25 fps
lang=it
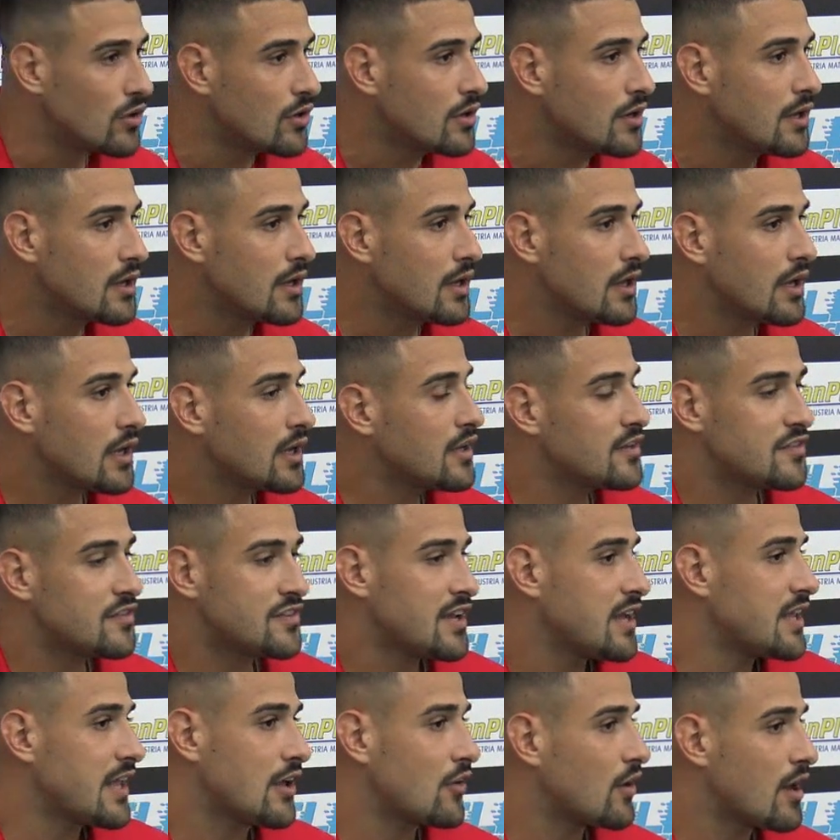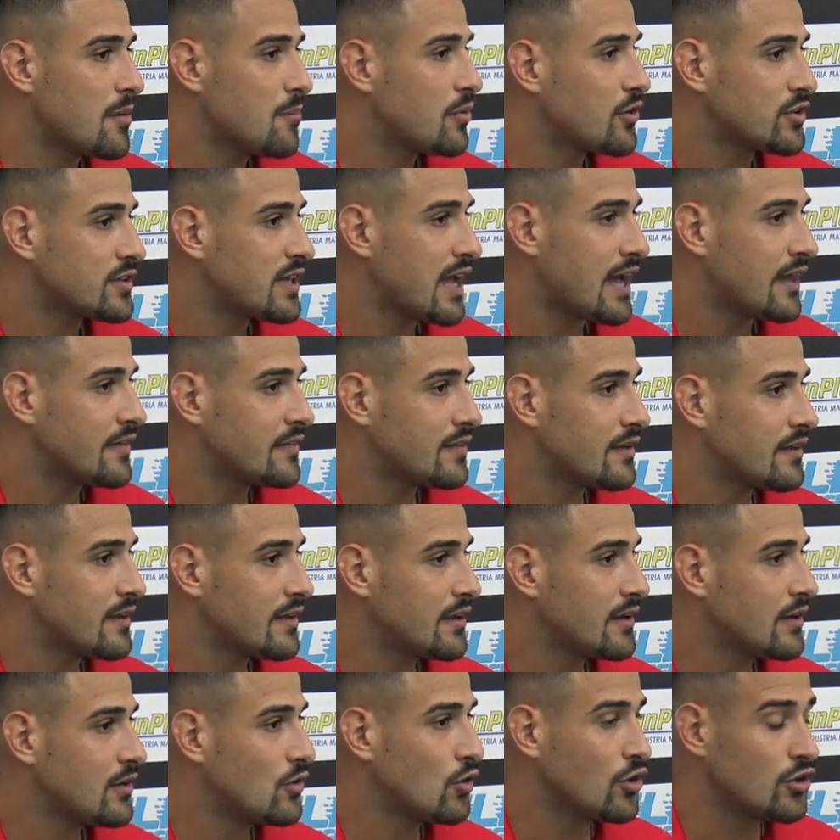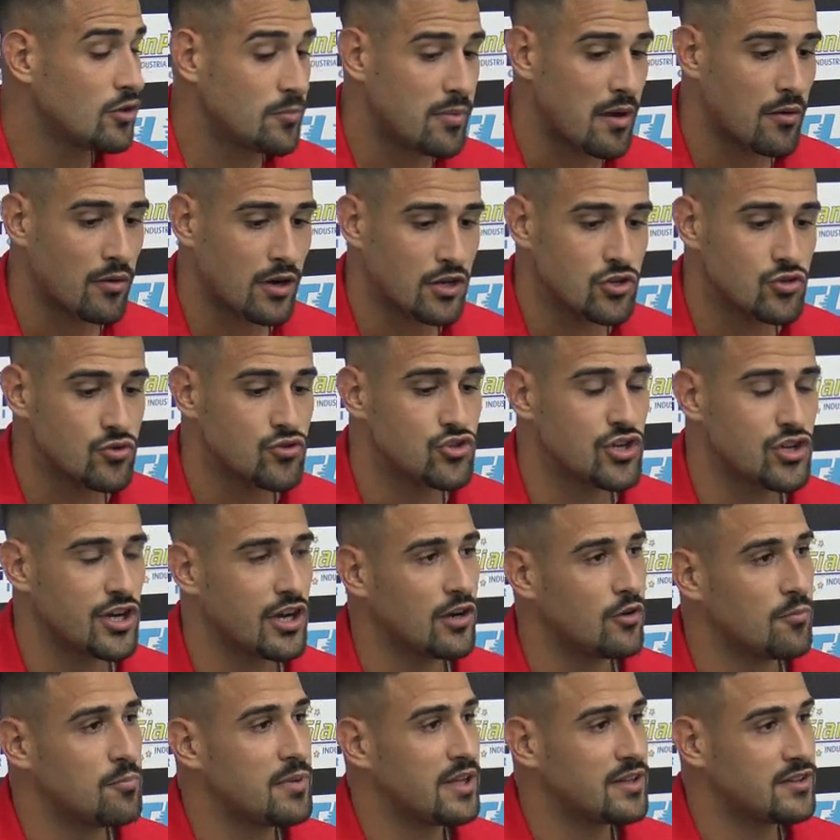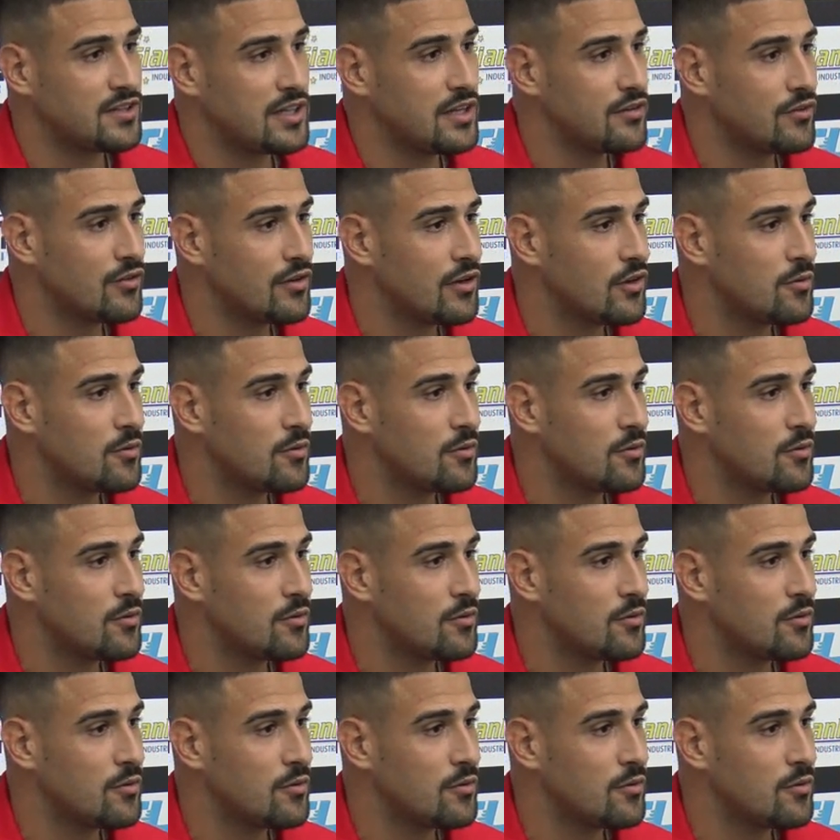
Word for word: a Chi segna non è importante, noi dobbiamo raggiungere l'obiettivo.